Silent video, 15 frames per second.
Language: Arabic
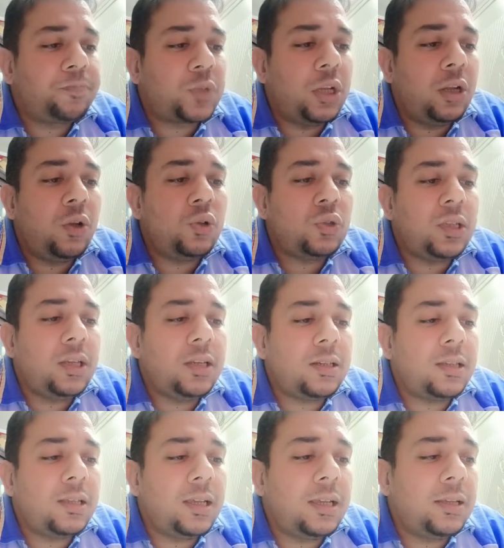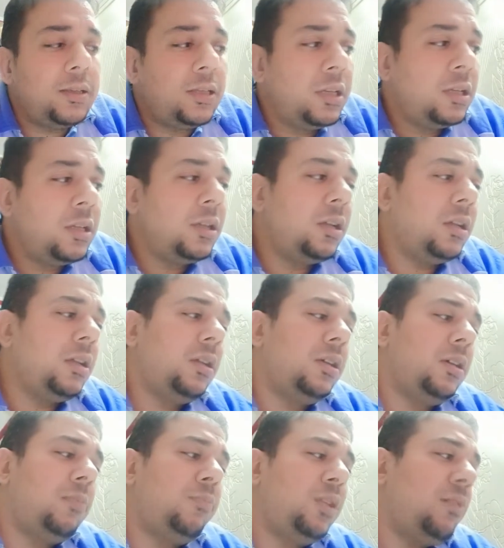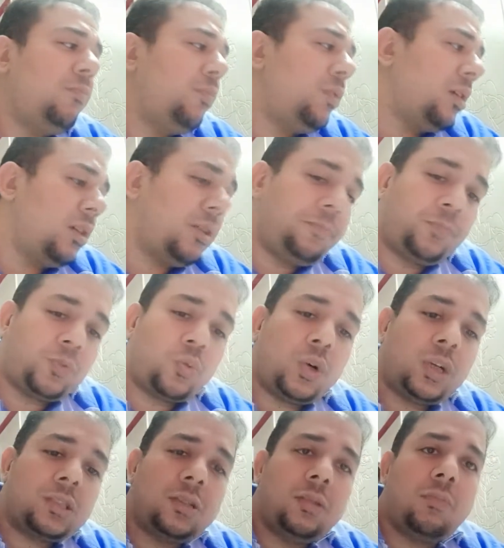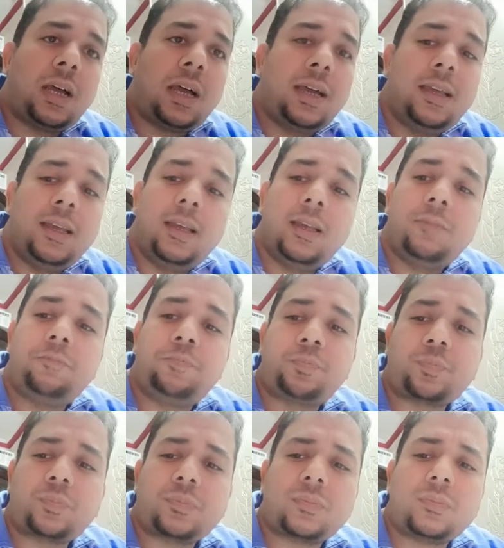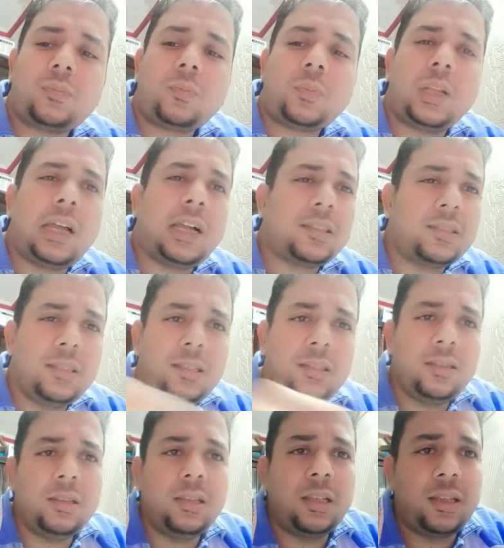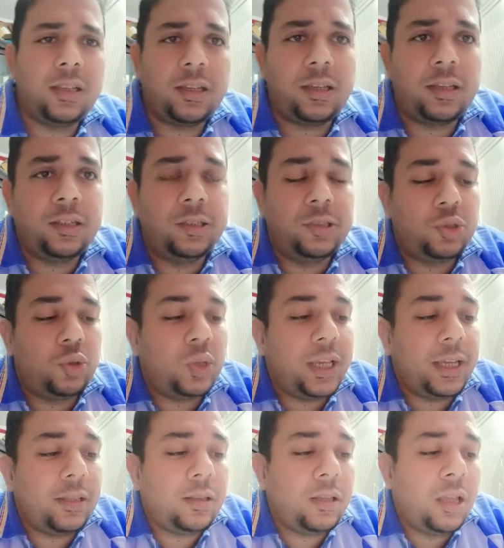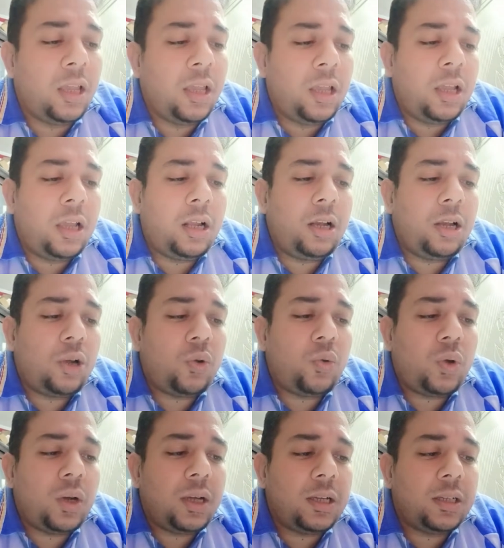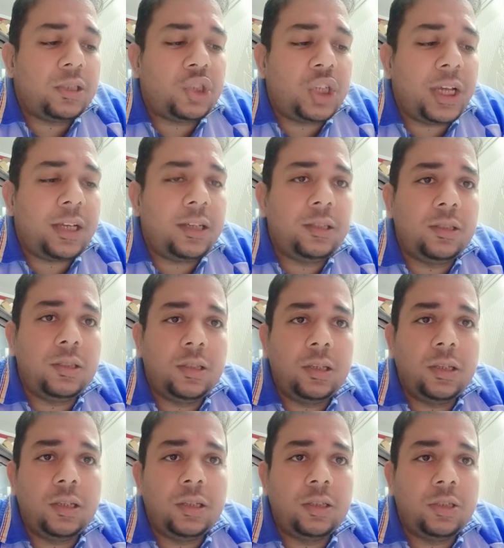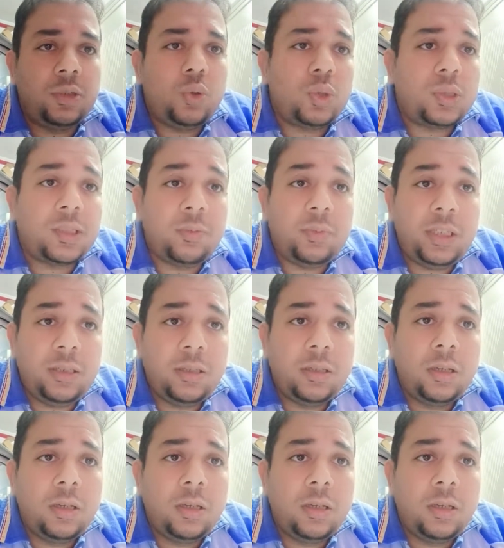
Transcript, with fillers: الهوت اير ده آه، بيبقى واصل معاه حاجتين آه، جداد اللي هو شاحن آه، يو اس بي